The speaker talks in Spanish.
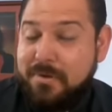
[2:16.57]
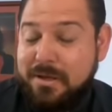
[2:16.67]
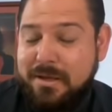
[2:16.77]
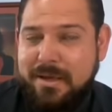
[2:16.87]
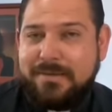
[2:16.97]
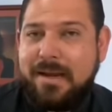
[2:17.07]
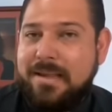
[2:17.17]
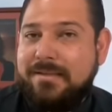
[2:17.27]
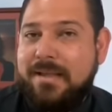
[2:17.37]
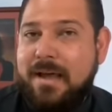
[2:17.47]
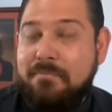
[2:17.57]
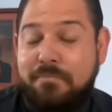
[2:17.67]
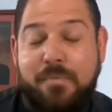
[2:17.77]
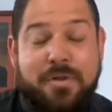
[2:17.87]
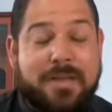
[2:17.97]
Y esa
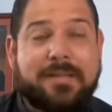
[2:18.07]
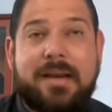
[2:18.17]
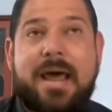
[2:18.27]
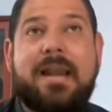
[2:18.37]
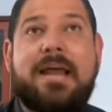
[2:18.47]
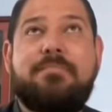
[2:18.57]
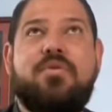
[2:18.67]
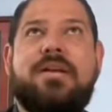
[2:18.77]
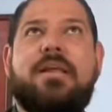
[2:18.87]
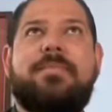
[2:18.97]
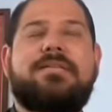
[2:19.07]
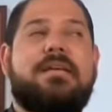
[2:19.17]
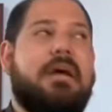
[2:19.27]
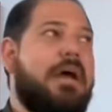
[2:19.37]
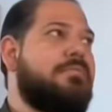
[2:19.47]
lista podría ser larga y ponerte a
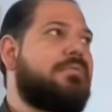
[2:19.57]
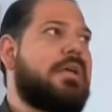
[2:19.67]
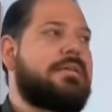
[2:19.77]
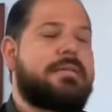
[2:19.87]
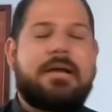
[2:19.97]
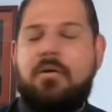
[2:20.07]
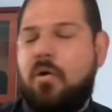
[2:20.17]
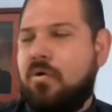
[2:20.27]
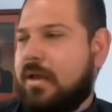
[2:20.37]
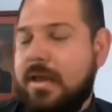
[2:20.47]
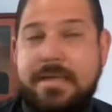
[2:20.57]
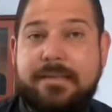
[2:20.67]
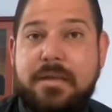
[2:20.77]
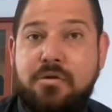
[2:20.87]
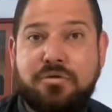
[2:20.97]
pensar, ay, qué sangrón, qué
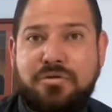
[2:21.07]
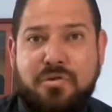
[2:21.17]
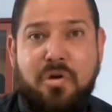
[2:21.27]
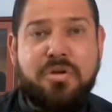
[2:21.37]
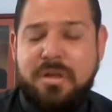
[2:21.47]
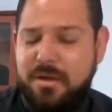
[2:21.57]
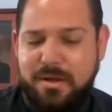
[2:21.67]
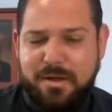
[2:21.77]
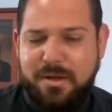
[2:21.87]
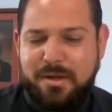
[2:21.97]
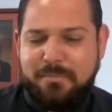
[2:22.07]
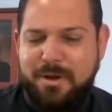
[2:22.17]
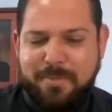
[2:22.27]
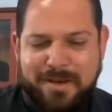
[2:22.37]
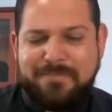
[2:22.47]
quisquilloso soy.
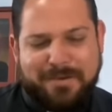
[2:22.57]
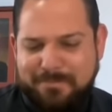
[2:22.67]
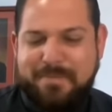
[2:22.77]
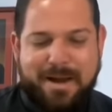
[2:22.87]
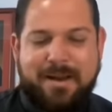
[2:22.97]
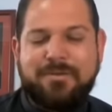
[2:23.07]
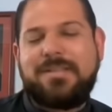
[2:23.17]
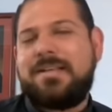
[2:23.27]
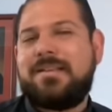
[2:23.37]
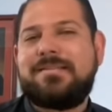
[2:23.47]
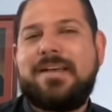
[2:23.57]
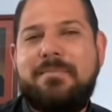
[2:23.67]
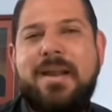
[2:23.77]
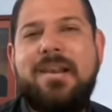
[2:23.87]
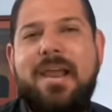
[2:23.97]
Pero bien, para que no te sientas
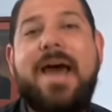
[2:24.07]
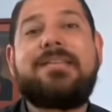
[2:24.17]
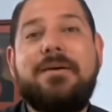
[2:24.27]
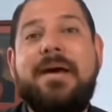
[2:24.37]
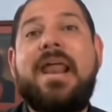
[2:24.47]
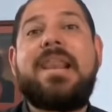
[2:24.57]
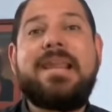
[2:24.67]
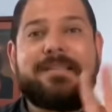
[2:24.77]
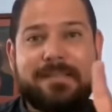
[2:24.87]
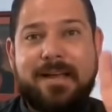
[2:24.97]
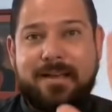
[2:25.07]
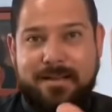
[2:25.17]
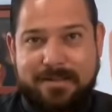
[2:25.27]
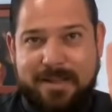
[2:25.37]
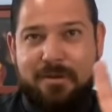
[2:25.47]
tan mal, ahí te va la lista
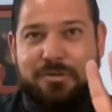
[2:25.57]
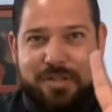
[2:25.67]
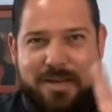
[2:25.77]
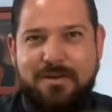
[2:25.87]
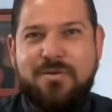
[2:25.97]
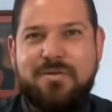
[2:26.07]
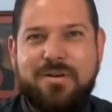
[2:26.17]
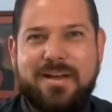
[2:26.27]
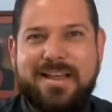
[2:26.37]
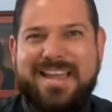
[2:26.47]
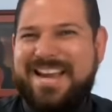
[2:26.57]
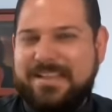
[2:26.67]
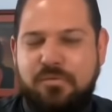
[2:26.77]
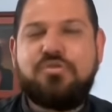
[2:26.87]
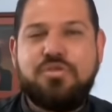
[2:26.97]
de los cinco que
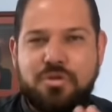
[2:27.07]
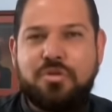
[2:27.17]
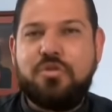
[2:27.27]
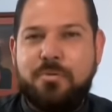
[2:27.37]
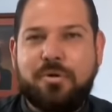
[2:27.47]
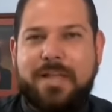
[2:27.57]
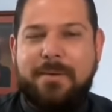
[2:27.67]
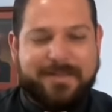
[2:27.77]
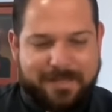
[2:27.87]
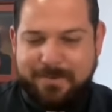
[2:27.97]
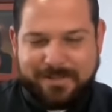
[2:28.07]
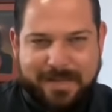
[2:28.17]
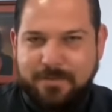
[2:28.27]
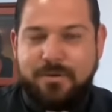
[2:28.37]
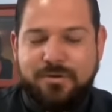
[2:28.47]
Jesús no soportaba, así
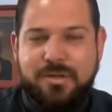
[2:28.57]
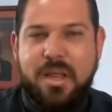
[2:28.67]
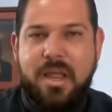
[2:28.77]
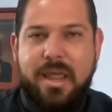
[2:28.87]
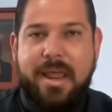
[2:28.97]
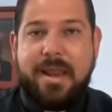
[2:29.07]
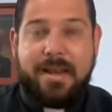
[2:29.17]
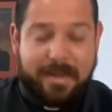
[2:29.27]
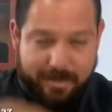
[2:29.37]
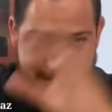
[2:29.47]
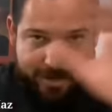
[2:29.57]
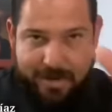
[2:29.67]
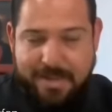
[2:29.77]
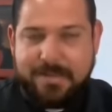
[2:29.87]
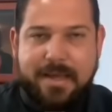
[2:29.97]
basándonos en
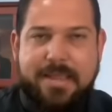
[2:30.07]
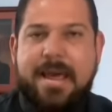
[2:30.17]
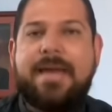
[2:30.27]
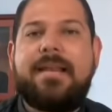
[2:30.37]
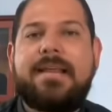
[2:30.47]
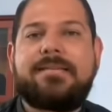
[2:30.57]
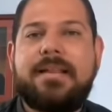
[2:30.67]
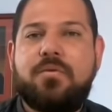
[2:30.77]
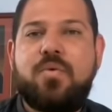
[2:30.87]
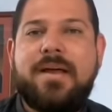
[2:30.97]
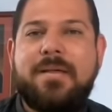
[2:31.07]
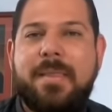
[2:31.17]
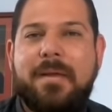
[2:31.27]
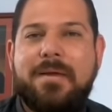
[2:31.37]
la integridad de la escritura,